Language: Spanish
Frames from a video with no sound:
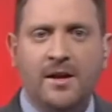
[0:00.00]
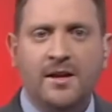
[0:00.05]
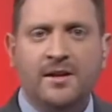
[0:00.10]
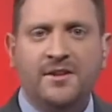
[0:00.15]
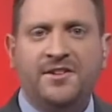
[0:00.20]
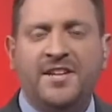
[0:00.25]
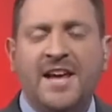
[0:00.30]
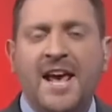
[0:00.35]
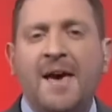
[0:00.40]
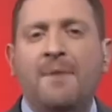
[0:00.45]

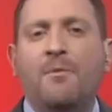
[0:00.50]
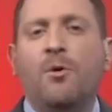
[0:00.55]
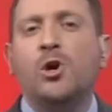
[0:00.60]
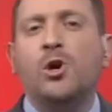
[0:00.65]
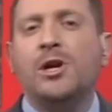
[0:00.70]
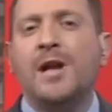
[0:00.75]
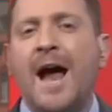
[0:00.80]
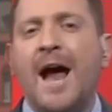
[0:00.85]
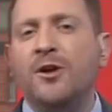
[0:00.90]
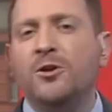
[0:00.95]
Se
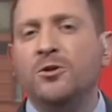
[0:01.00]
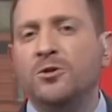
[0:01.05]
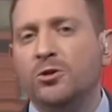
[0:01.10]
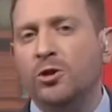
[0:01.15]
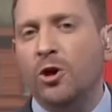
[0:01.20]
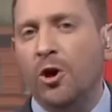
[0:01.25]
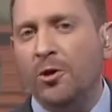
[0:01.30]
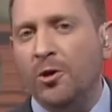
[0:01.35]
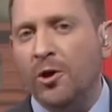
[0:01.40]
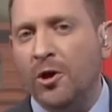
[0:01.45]
borraron
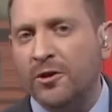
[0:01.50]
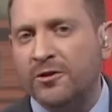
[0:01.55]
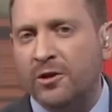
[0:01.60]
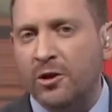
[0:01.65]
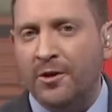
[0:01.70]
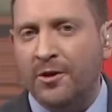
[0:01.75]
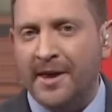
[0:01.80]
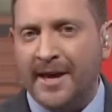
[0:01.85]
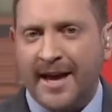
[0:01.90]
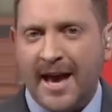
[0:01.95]
todos,
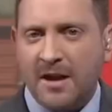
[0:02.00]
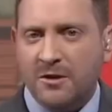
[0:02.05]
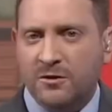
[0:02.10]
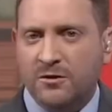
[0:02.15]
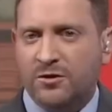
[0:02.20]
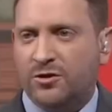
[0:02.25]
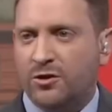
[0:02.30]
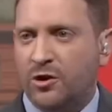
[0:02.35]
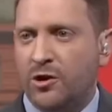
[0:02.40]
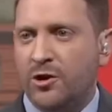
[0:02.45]
lo
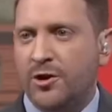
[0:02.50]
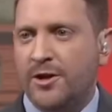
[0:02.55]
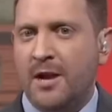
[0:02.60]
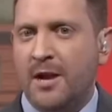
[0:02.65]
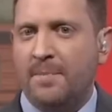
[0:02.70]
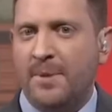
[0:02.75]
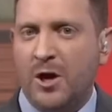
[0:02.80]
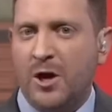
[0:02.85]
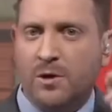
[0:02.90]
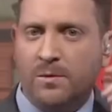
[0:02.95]
dejaron solo en
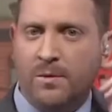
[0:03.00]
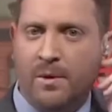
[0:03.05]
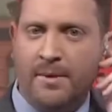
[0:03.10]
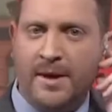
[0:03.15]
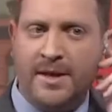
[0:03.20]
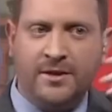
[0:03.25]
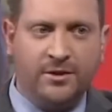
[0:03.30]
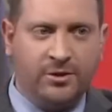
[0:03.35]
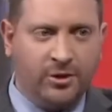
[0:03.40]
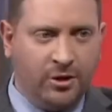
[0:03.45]
el peor
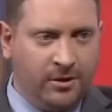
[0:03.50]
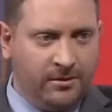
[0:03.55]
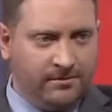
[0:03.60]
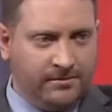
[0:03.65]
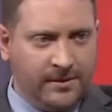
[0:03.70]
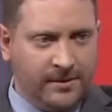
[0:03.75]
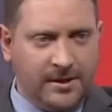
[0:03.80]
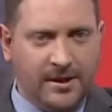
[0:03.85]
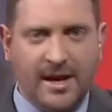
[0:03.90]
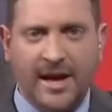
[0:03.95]
momento
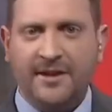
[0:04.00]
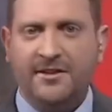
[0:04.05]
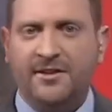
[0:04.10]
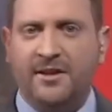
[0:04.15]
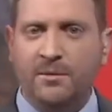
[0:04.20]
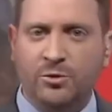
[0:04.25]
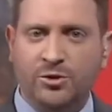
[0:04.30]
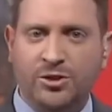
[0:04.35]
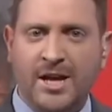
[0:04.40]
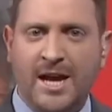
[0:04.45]
a
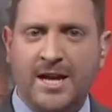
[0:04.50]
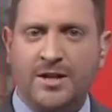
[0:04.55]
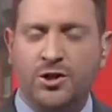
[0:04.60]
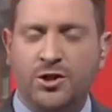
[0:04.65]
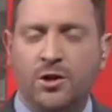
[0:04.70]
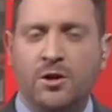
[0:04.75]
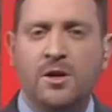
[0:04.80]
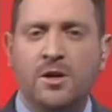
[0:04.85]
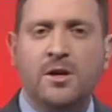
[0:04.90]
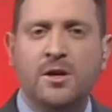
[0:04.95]
este
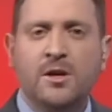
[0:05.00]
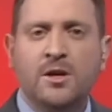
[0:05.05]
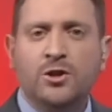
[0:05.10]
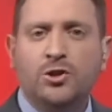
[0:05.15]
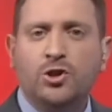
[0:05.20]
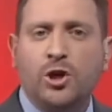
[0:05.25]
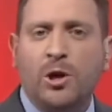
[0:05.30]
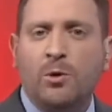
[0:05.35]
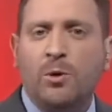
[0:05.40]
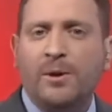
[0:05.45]
muchacho.
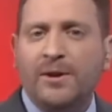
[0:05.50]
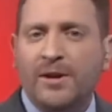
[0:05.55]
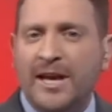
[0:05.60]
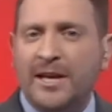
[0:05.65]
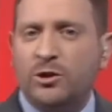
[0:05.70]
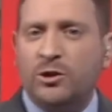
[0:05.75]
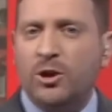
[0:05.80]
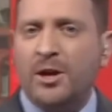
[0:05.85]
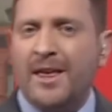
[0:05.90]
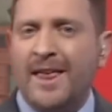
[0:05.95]
Yo recuerdo la
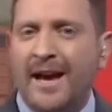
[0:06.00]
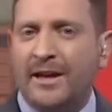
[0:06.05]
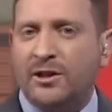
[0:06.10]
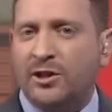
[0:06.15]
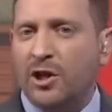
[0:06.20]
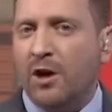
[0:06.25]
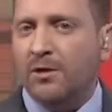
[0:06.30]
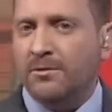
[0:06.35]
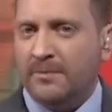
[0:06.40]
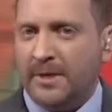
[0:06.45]
historia de
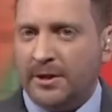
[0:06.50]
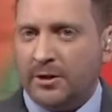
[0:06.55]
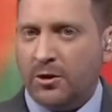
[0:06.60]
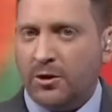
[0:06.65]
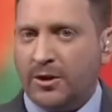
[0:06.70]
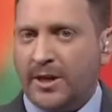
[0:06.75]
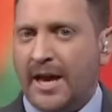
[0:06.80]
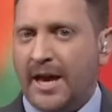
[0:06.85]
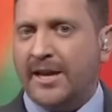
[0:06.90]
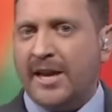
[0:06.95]
Acción,
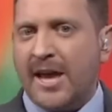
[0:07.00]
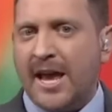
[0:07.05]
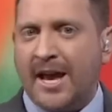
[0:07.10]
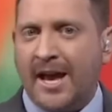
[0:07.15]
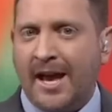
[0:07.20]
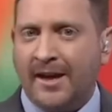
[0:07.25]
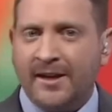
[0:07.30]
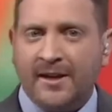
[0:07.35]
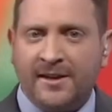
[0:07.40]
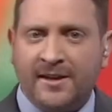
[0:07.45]
mitología
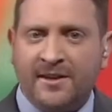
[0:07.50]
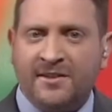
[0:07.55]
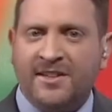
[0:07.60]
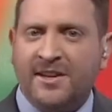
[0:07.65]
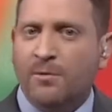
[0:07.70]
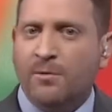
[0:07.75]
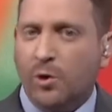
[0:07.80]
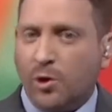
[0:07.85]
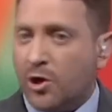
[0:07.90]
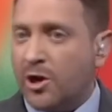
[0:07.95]
griega, que, que,
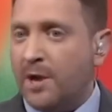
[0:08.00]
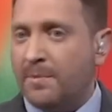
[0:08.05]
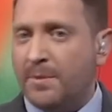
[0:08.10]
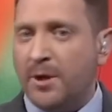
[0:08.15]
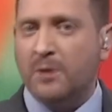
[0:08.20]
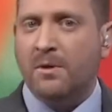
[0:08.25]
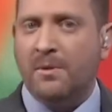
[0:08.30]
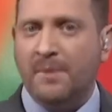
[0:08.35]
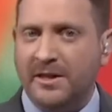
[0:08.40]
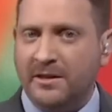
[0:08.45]
se borró en el
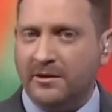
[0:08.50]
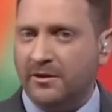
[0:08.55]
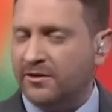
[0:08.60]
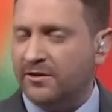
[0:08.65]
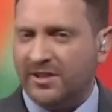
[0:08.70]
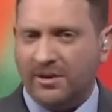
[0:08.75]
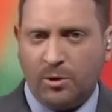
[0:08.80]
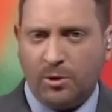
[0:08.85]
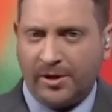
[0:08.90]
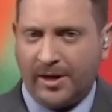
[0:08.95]
peor momento,
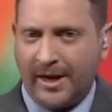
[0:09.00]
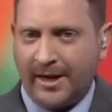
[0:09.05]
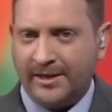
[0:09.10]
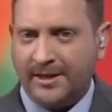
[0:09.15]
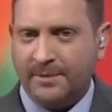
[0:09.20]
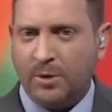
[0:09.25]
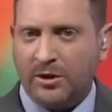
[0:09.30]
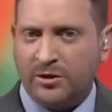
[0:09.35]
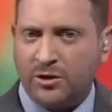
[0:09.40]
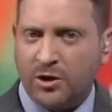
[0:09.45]
se borra.
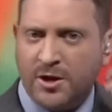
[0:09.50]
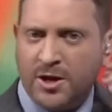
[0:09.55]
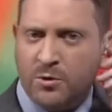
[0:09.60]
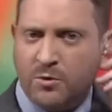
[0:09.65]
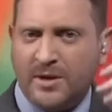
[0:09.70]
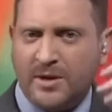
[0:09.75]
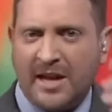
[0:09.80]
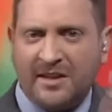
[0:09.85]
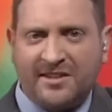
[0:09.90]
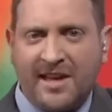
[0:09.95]
Tipo, Acción era
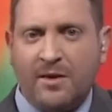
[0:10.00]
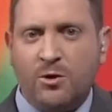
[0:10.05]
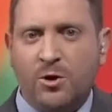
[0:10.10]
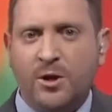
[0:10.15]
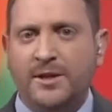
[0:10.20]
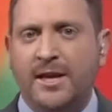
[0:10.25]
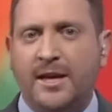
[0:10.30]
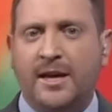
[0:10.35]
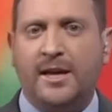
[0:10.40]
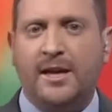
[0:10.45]
un cazador
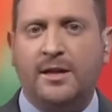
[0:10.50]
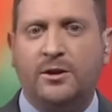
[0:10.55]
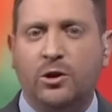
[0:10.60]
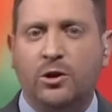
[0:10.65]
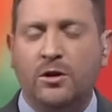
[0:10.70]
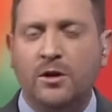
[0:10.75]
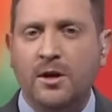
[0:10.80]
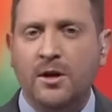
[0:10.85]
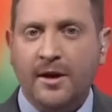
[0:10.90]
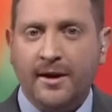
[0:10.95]

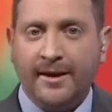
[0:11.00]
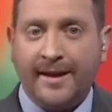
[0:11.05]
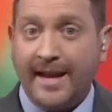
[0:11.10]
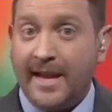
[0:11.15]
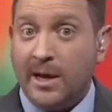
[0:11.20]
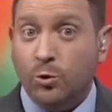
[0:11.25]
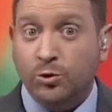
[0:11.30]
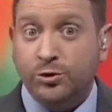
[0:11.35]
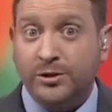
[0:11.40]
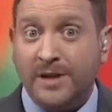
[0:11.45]
indiscreto que
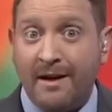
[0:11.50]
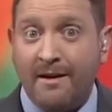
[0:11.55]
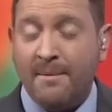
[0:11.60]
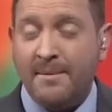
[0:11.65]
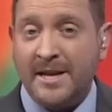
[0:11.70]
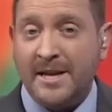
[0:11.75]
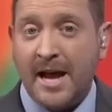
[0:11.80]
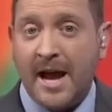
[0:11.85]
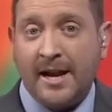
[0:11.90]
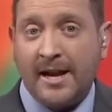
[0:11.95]
le gustaba
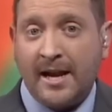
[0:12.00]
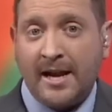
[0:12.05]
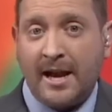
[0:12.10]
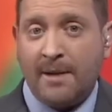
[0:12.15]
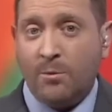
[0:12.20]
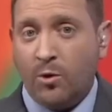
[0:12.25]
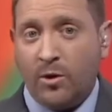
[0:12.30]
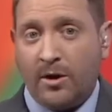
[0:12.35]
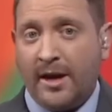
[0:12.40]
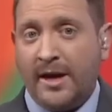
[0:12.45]
mirar a
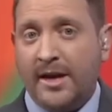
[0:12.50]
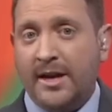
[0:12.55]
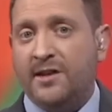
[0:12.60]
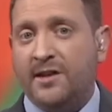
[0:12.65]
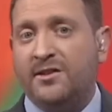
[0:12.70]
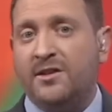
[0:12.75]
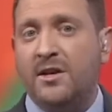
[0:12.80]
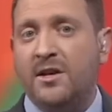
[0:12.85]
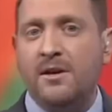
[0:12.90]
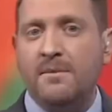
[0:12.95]
las
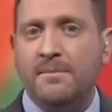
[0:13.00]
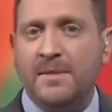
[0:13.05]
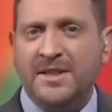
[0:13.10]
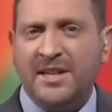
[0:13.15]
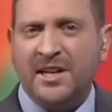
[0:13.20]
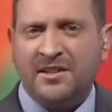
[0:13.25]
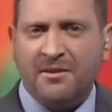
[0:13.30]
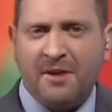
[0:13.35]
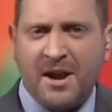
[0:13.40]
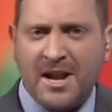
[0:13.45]
mujeres
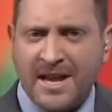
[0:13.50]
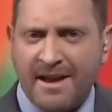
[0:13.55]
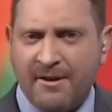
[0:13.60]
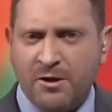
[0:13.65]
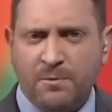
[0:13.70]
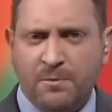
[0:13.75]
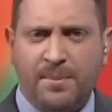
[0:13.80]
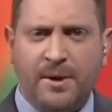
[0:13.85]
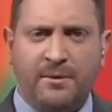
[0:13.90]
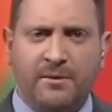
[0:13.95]
mientras se
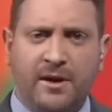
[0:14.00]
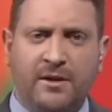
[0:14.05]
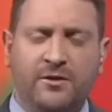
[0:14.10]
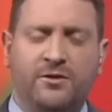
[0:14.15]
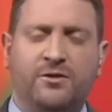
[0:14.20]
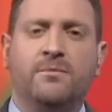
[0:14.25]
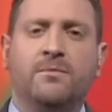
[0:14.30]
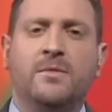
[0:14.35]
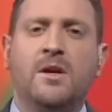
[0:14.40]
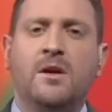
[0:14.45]
bañaban, un
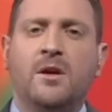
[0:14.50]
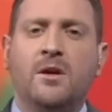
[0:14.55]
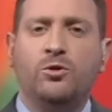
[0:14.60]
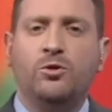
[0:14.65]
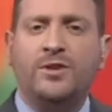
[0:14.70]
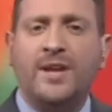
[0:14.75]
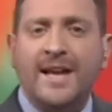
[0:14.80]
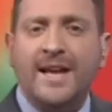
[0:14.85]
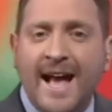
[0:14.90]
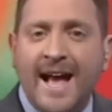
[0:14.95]
perverso.
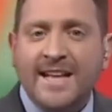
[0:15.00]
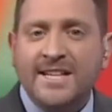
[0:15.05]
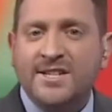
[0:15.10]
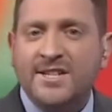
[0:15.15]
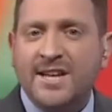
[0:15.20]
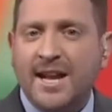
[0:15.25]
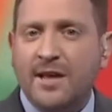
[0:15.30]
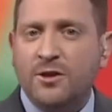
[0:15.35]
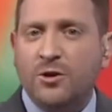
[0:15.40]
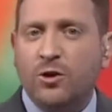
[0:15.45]
Entonces
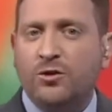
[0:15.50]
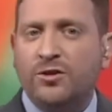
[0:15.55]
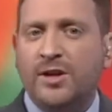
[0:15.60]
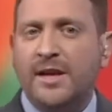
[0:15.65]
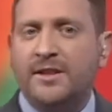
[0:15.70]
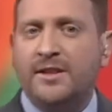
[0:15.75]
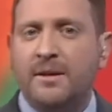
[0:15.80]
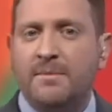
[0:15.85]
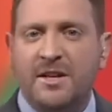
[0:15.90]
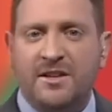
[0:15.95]
engancha a la diosa
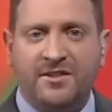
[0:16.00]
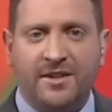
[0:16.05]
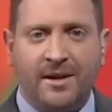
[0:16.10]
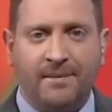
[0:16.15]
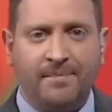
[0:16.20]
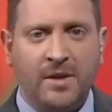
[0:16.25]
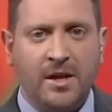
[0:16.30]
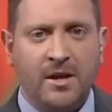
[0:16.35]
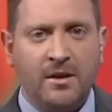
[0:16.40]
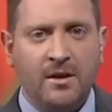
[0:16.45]
Artemisa.
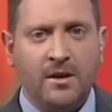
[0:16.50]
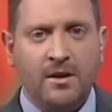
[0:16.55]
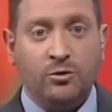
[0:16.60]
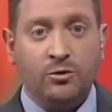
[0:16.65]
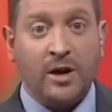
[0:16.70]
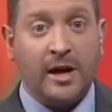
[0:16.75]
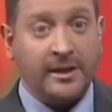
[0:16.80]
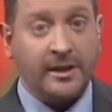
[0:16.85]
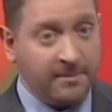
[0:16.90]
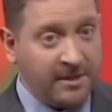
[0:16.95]

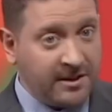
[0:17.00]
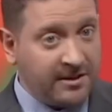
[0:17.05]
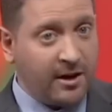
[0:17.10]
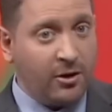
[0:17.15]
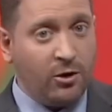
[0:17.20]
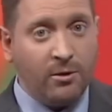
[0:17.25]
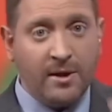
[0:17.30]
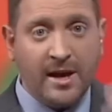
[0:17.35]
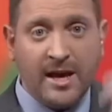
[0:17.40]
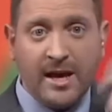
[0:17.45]
Entonces Artemisa
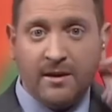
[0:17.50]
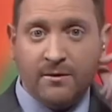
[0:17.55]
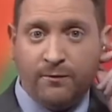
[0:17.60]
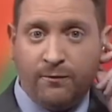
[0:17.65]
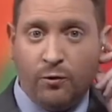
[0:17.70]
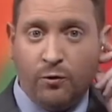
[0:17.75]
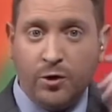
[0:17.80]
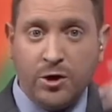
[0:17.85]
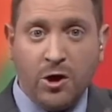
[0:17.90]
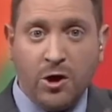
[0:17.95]
lo ve,
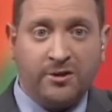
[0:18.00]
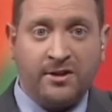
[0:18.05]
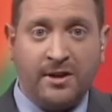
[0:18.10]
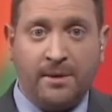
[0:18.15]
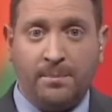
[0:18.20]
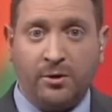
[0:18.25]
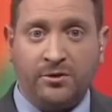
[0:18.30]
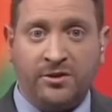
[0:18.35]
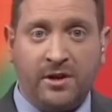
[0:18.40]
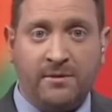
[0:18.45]

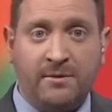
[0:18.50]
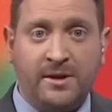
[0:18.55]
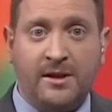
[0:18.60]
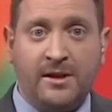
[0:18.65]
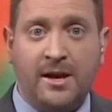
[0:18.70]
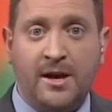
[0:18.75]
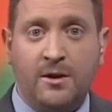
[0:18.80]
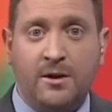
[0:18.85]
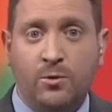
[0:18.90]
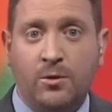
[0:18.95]
furiosa por ser
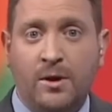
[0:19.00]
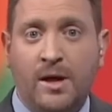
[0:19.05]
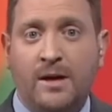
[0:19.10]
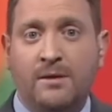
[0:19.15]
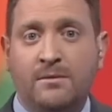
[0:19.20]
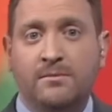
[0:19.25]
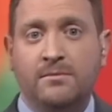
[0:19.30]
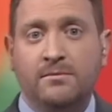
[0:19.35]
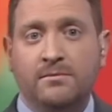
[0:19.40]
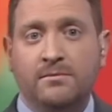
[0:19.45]
vista desnuda,